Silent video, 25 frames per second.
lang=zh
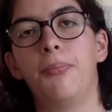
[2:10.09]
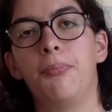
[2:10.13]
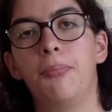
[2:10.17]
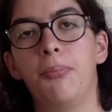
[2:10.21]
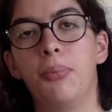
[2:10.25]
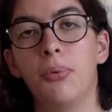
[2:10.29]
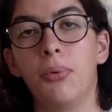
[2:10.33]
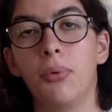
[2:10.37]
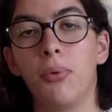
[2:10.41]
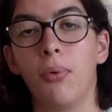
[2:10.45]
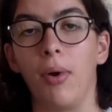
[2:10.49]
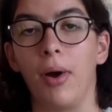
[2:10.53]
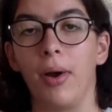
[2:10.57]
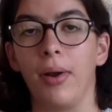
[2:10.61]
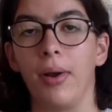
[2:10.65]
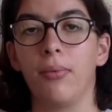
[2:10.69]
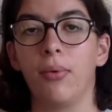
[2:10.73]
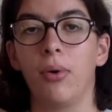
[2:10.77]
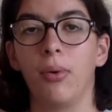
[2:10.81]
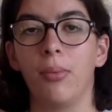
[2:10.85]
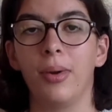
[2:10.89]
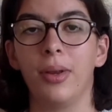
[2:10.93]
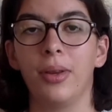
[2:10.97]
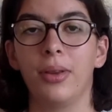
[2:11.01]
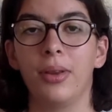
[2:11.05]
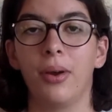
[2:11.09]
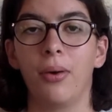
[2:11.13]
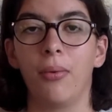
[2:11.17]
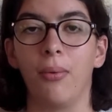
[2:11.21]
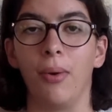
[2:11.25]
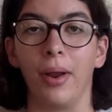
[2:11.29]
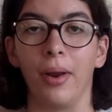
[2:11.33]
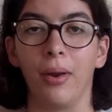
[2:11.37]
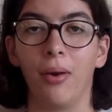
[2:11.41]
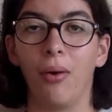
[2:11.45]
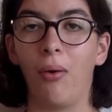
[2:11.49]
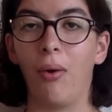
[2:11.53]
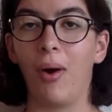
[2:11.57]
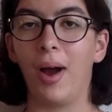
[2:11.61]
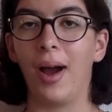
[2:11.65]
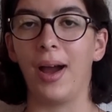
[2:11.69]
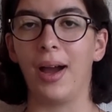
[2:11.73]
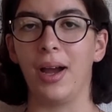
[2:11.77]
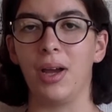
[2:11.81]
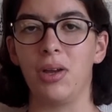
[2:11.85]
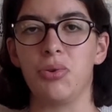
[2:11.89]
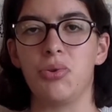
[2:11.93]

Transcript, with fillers: 不管我们的文化、